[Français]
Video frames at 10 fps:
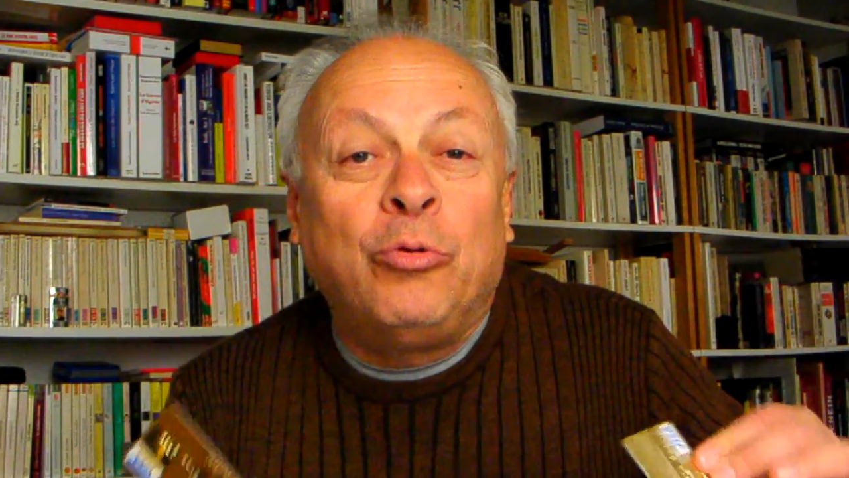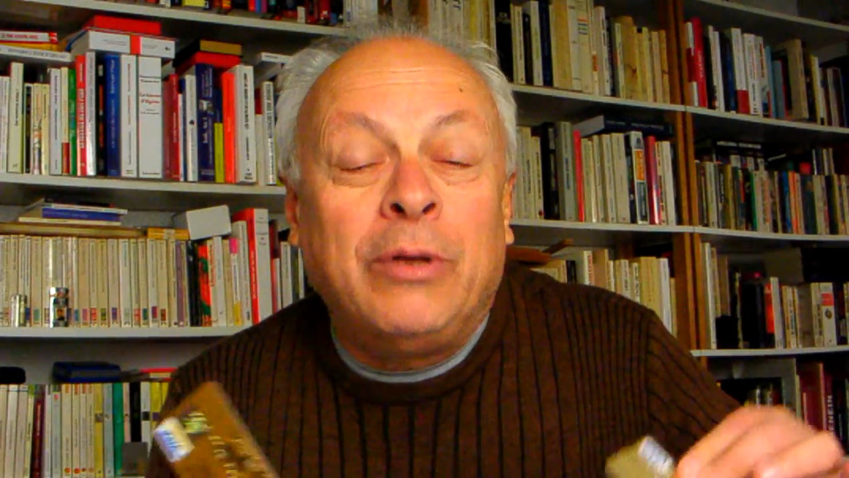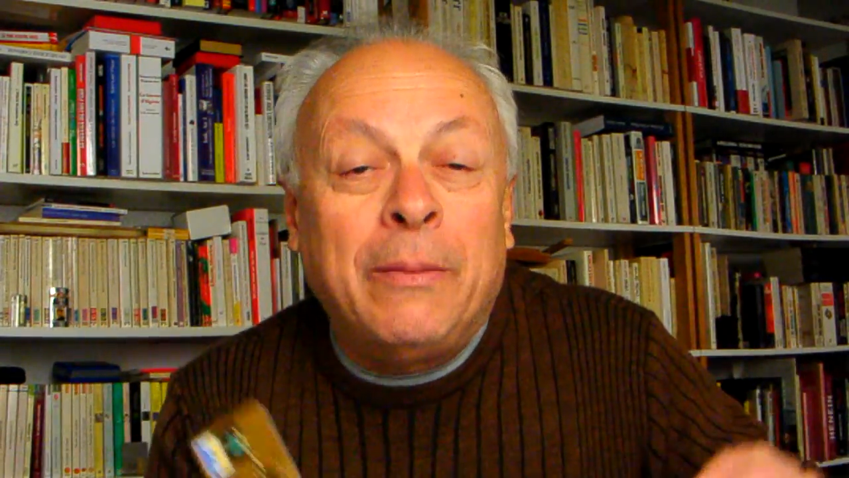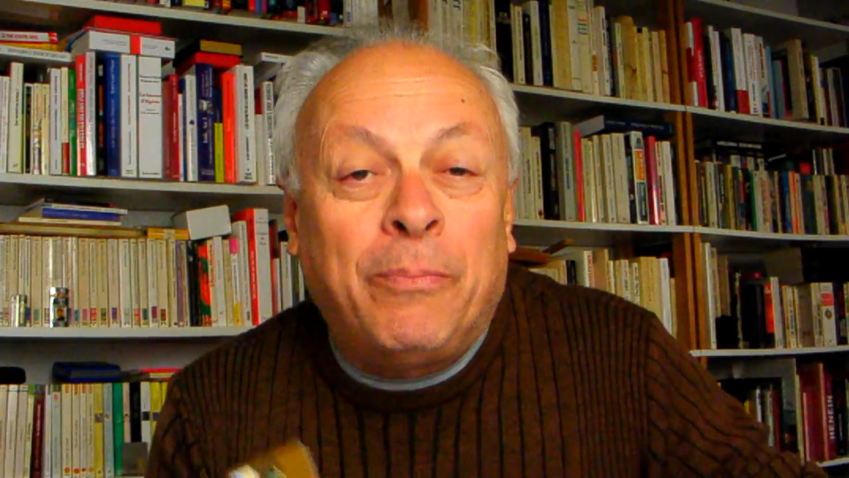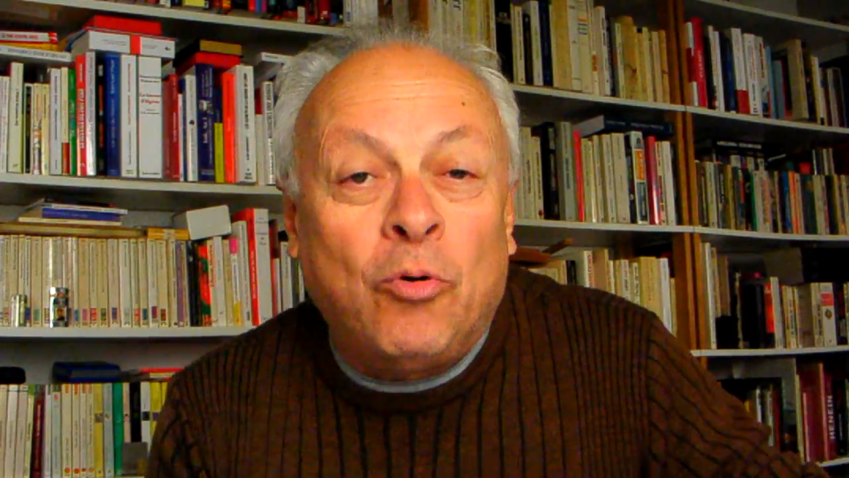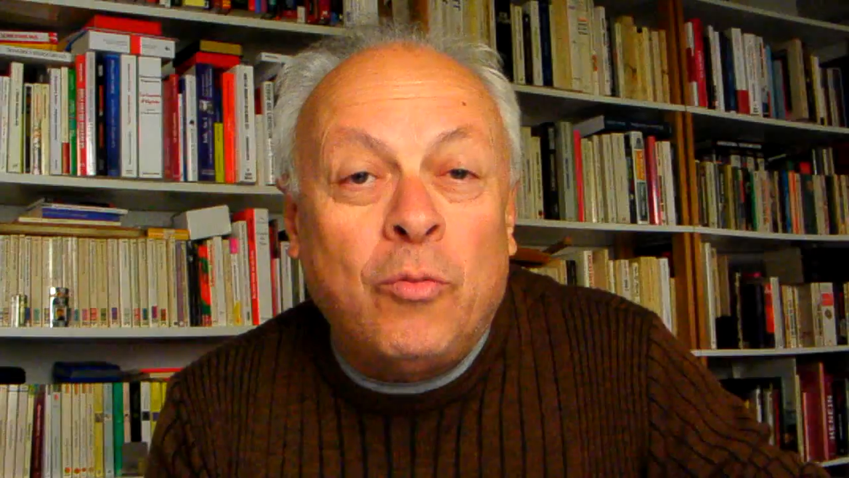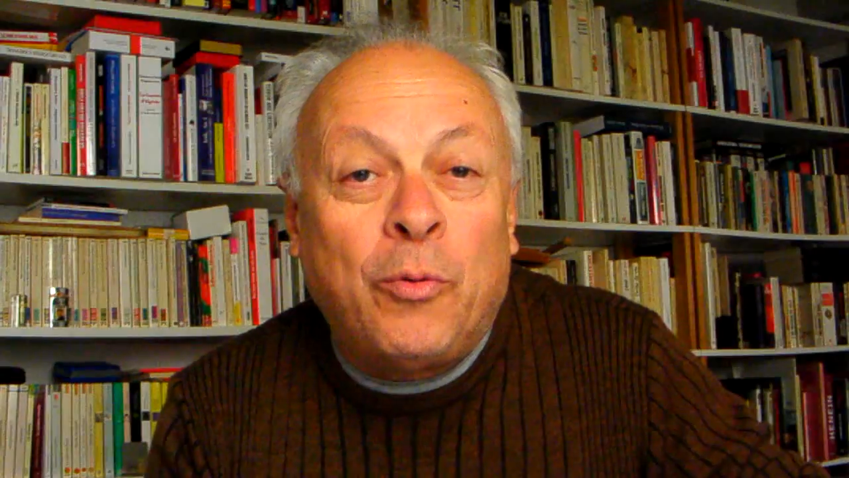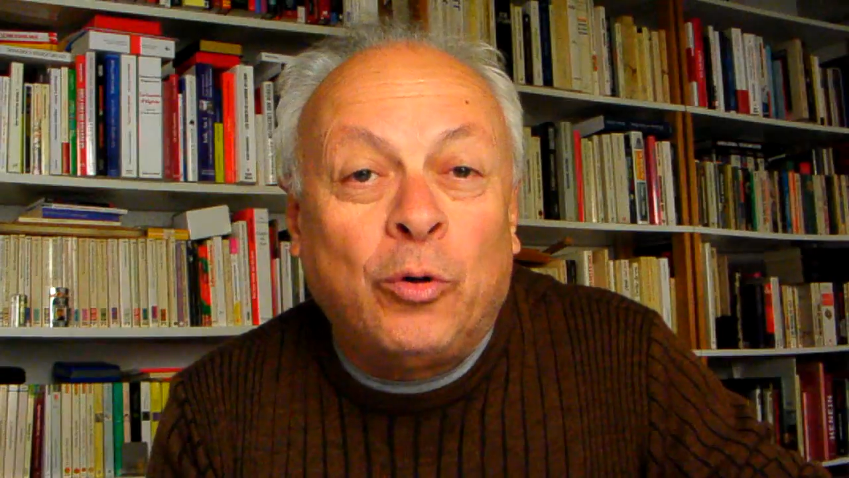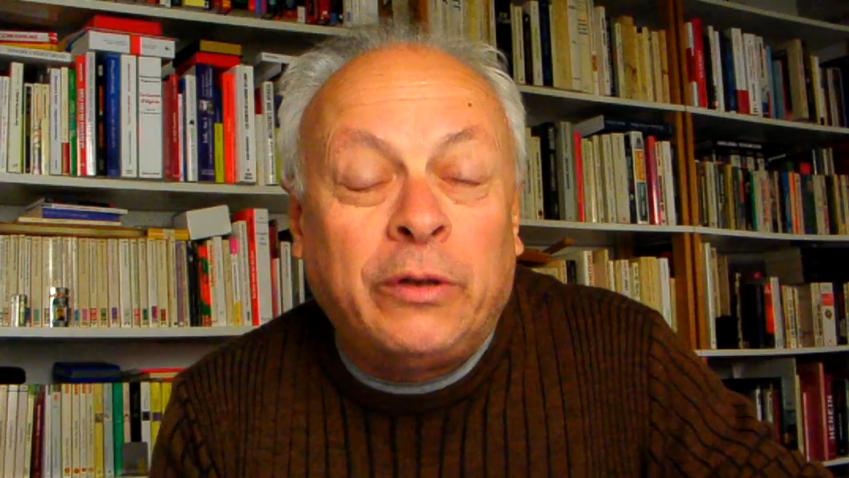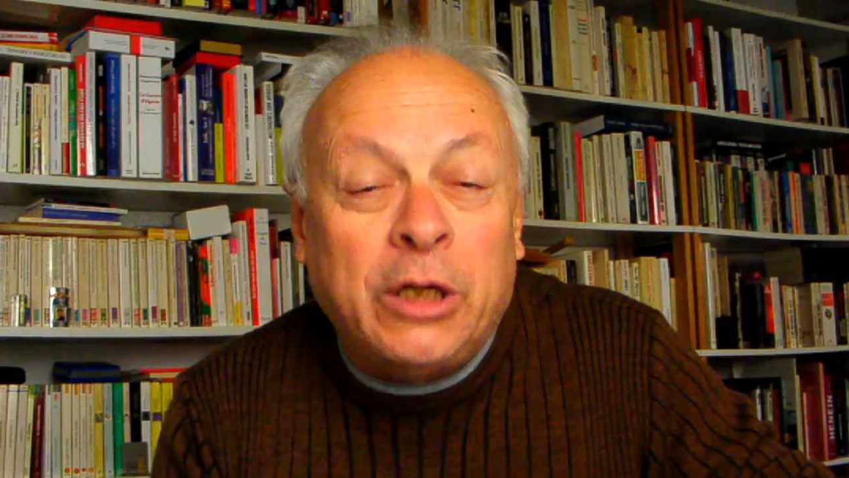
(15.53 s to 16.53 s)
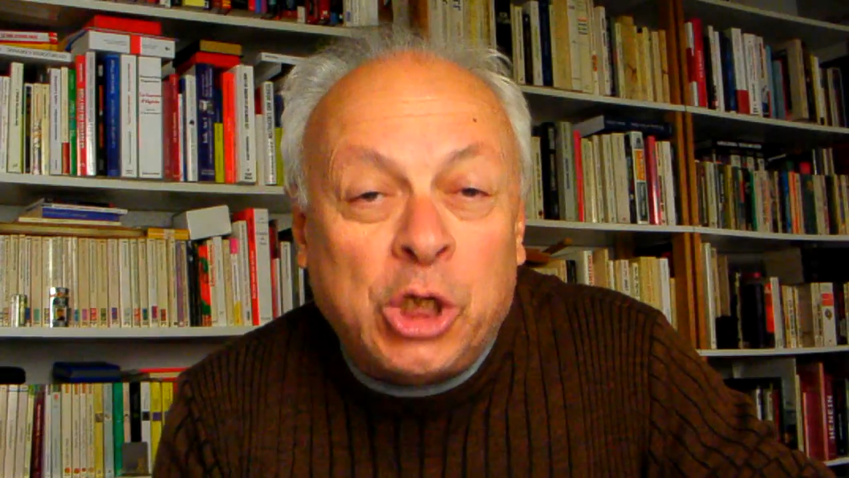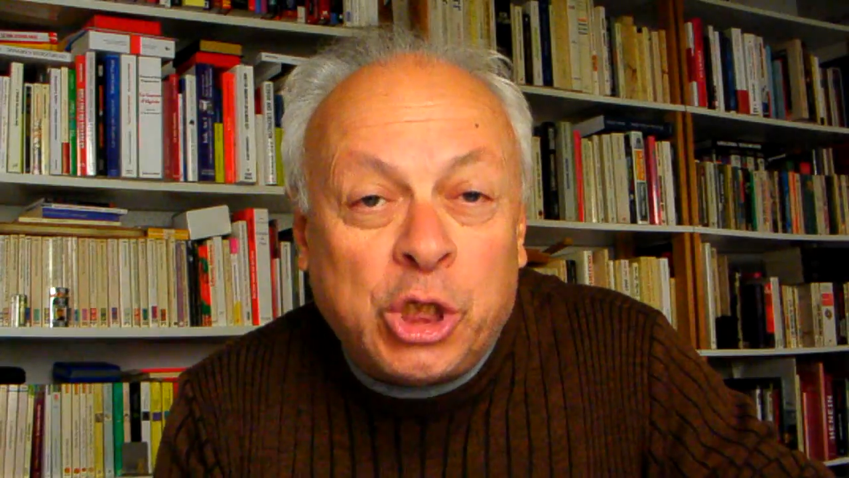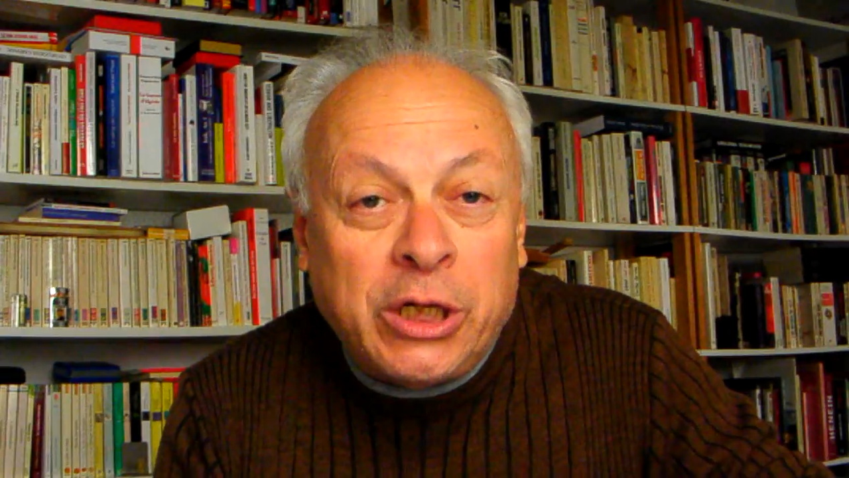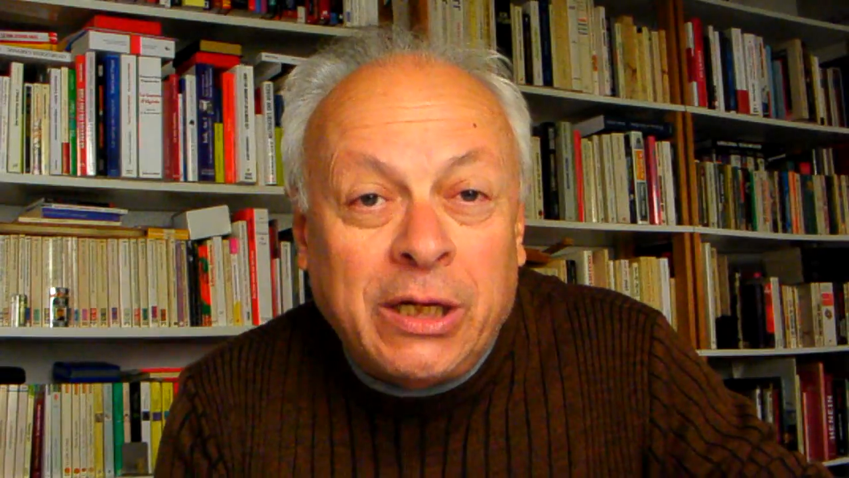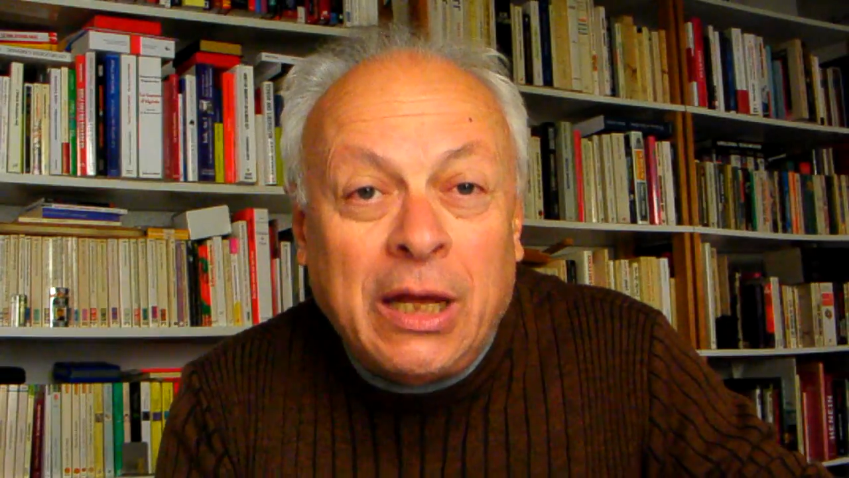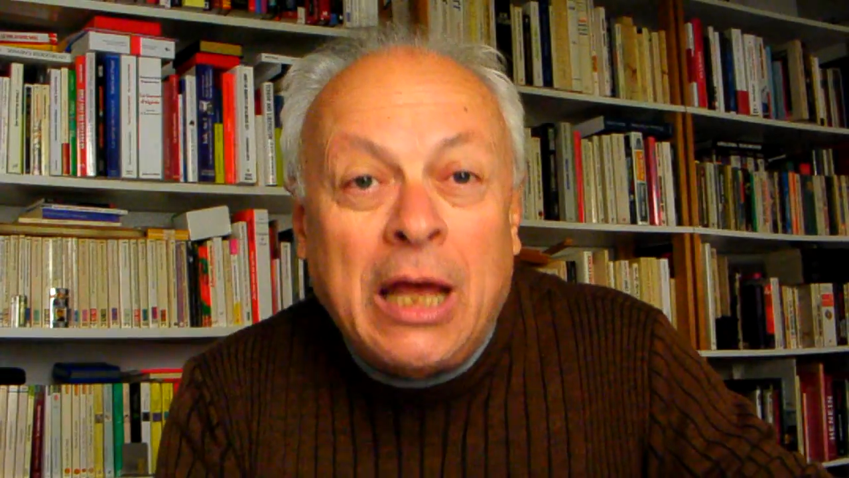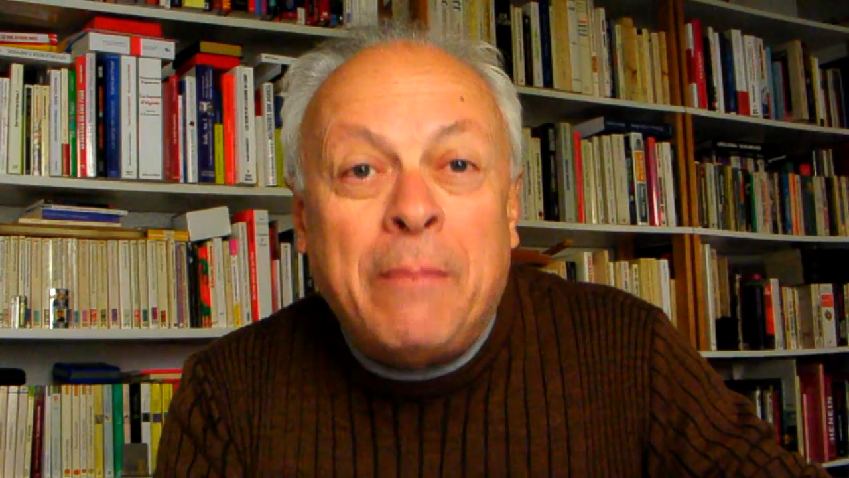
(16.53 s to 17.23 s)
de dépôt protégeait